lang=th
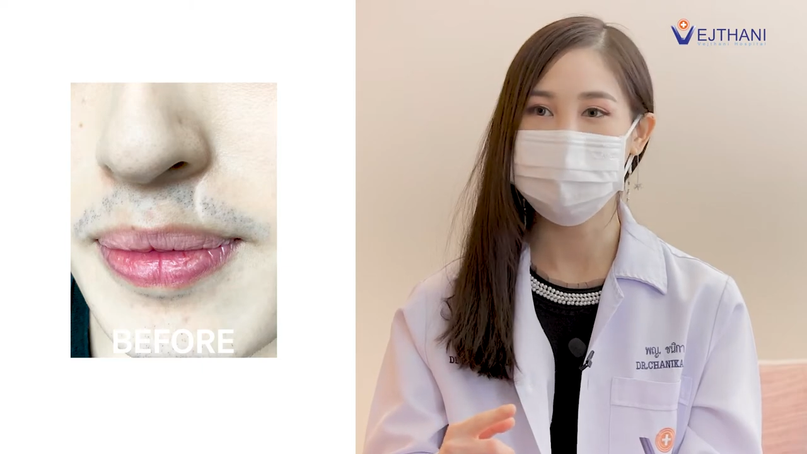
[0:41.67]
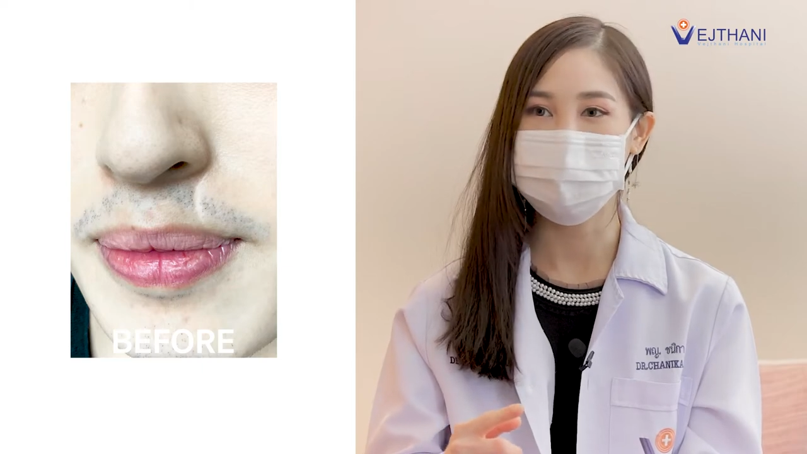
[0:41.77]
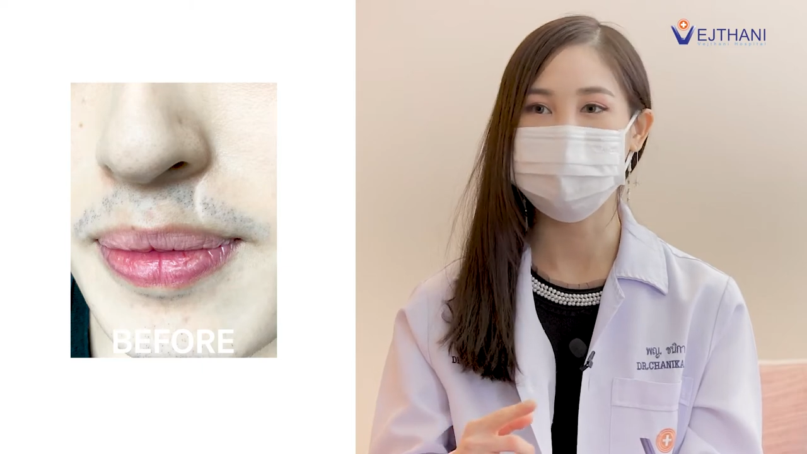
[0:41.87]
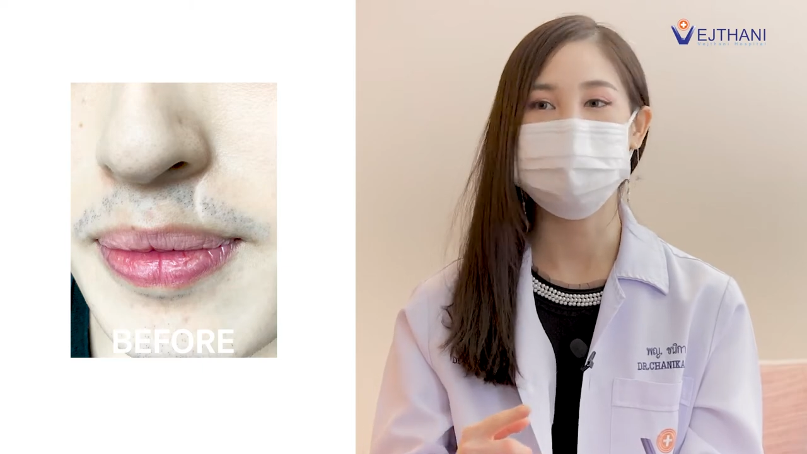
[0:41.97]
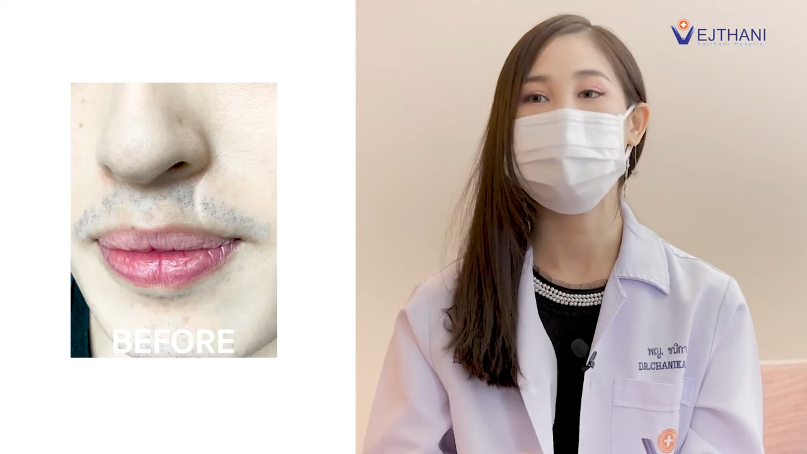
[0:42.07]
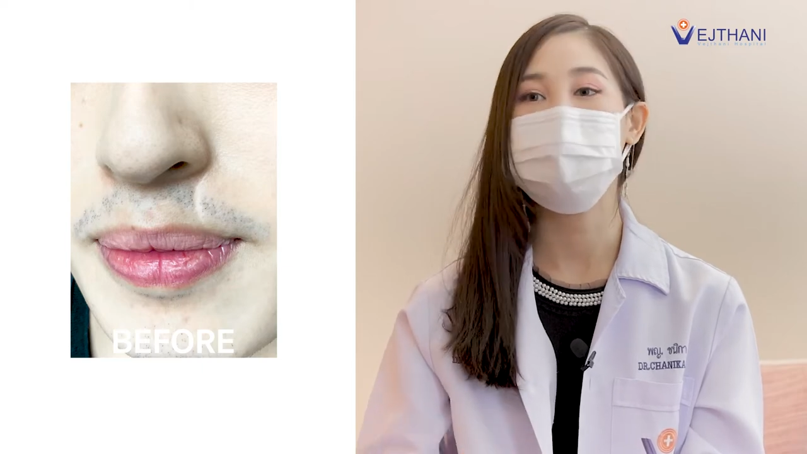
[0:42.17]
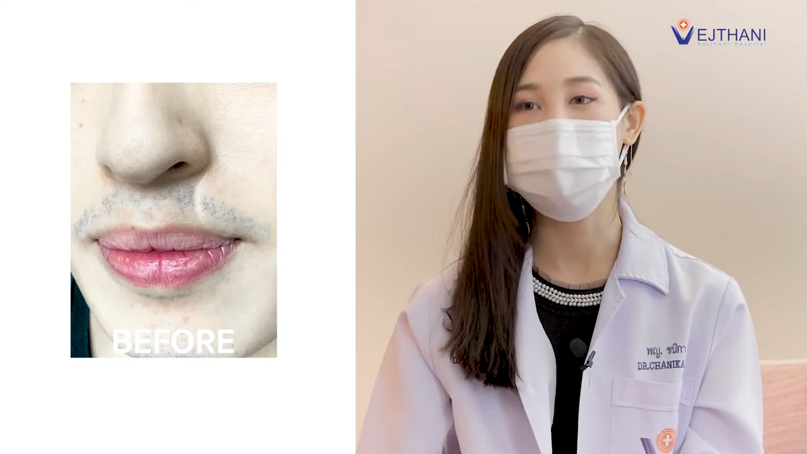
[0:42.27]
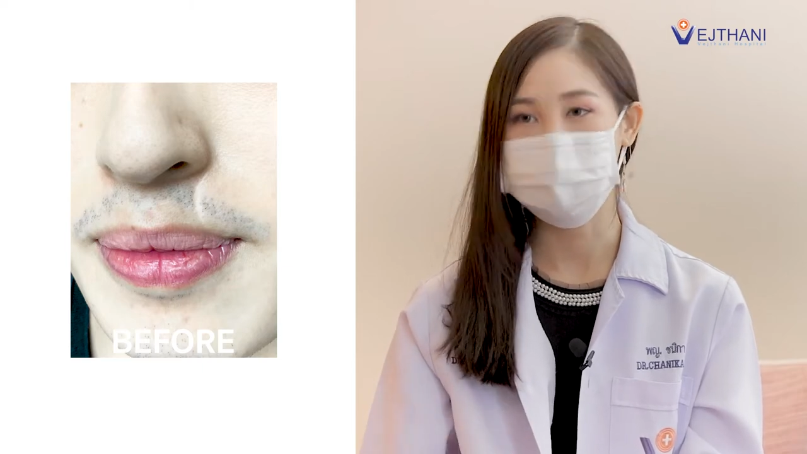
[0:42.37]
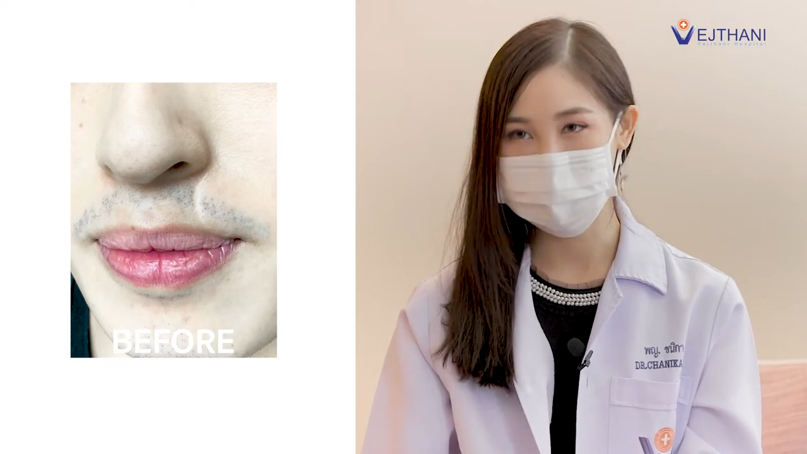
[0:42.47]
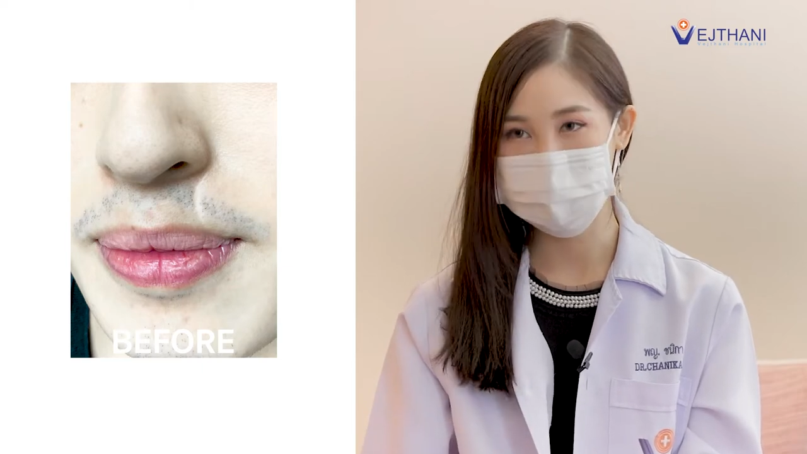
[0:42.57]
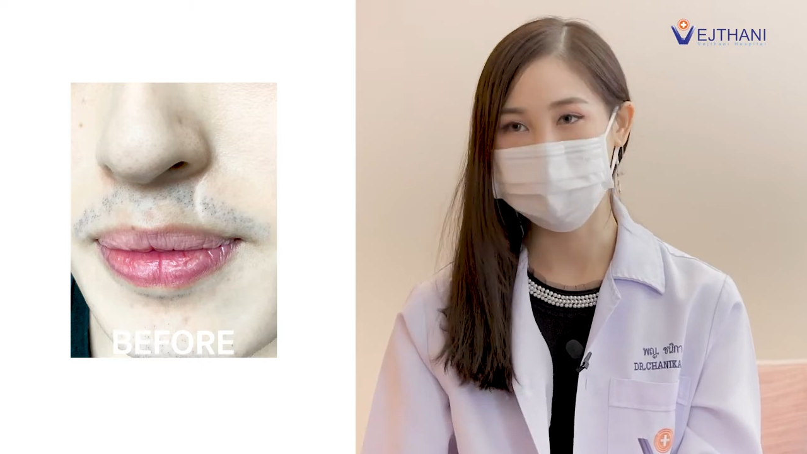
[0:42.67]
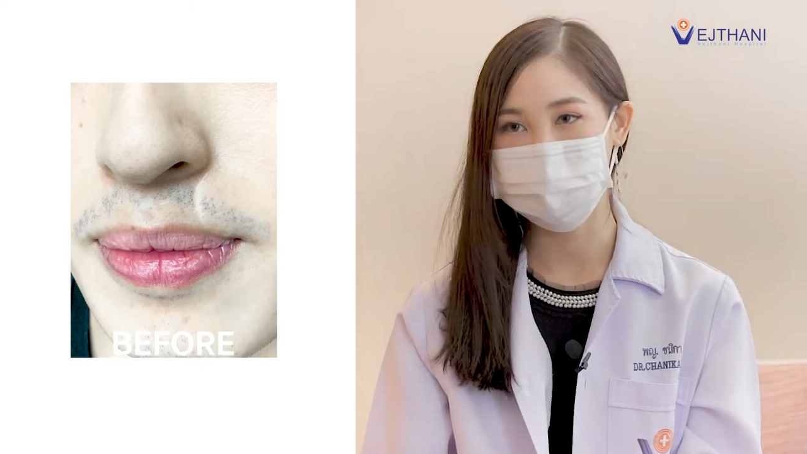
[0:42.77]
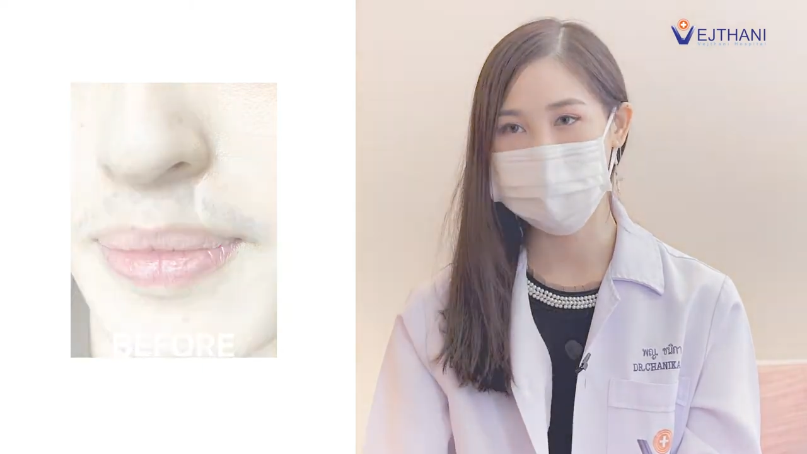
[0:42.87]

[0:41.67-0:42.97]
นึงค่ะแต่ว่าขอบไม่ชัด